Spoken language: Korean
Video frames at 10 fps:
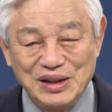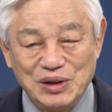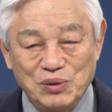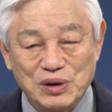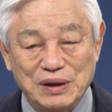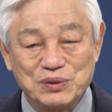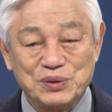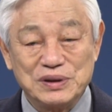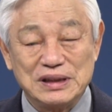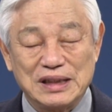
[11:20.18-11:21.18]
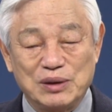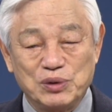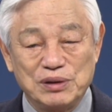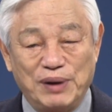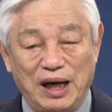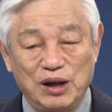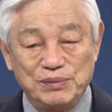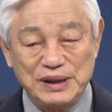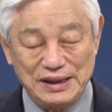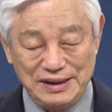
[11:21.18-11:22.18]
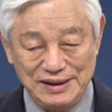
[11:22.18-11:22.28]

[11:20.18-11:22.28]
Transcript: 우리가 누구든지 간 우리 마음이